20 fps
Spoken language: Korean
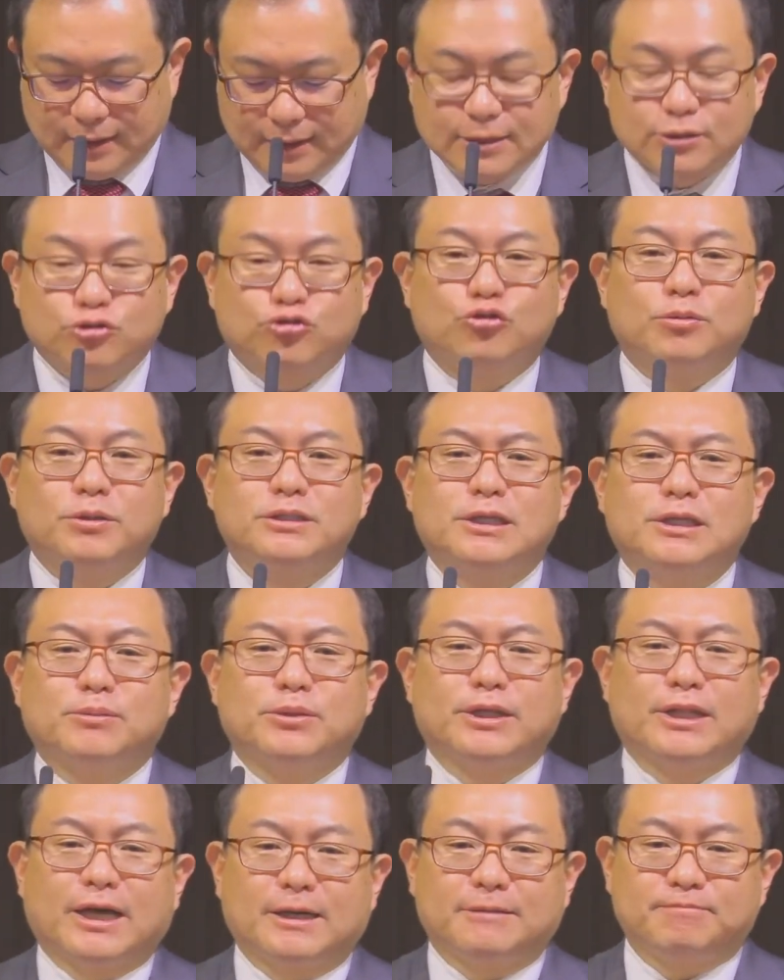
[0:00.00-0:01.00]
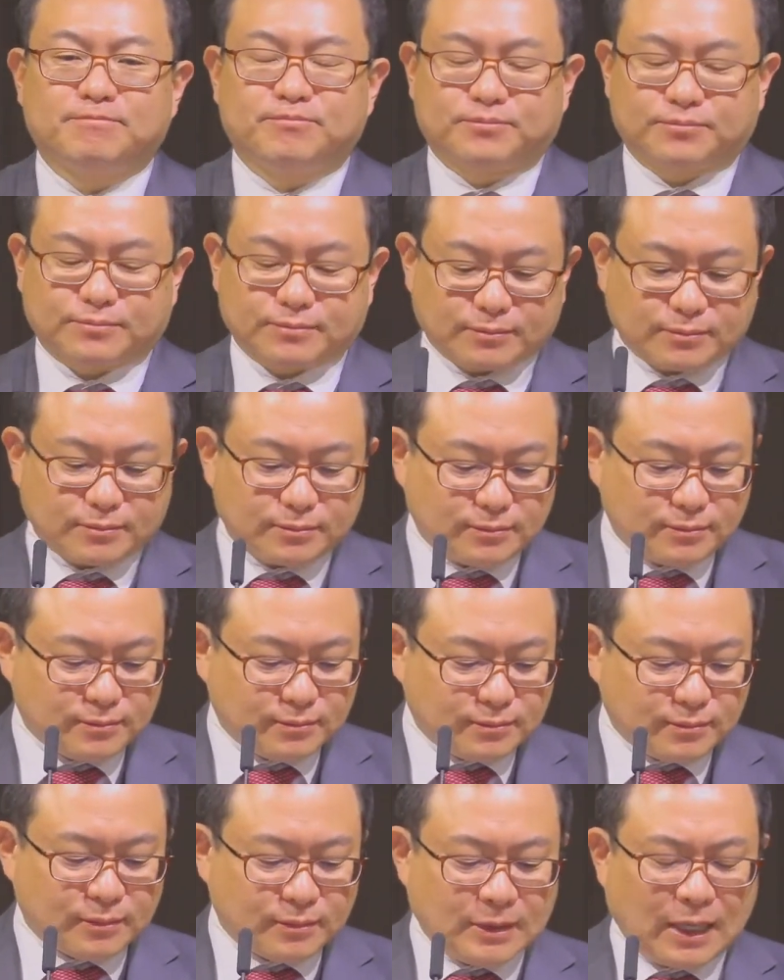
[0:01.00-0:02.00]
두 번째입니다.
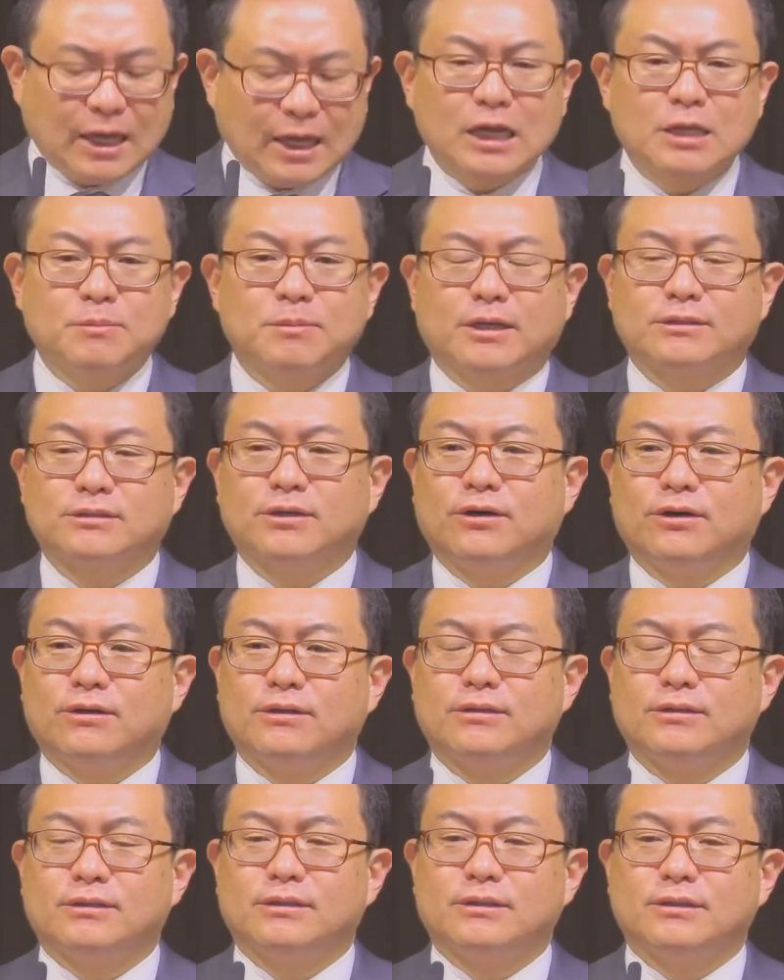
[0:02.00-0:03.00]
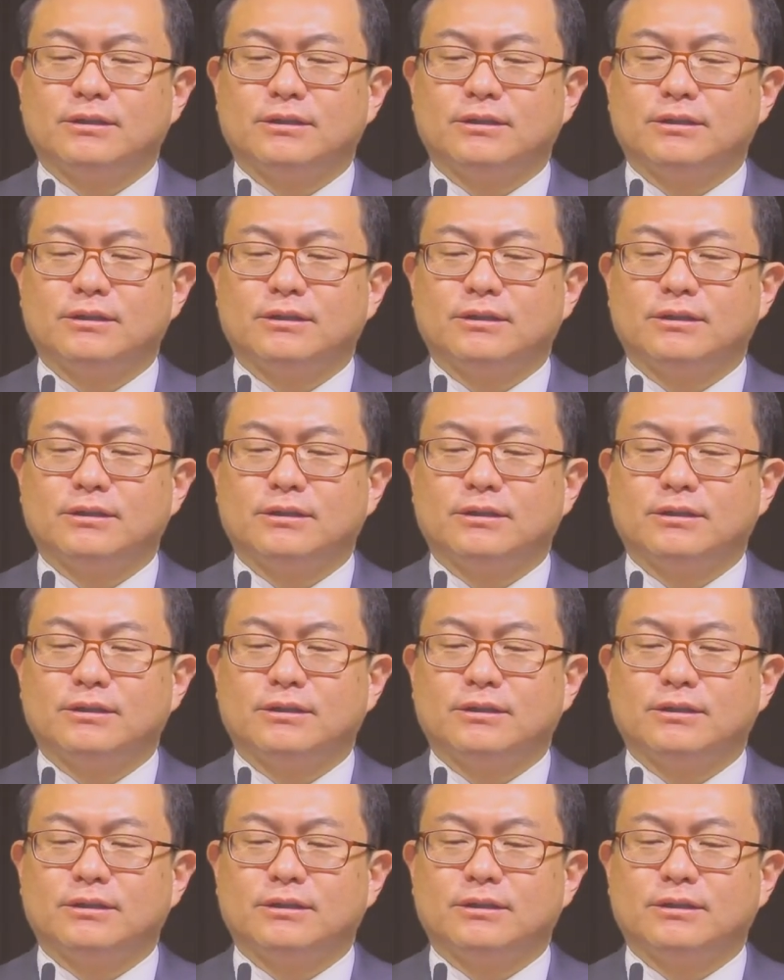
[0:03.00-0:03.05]
하나님께서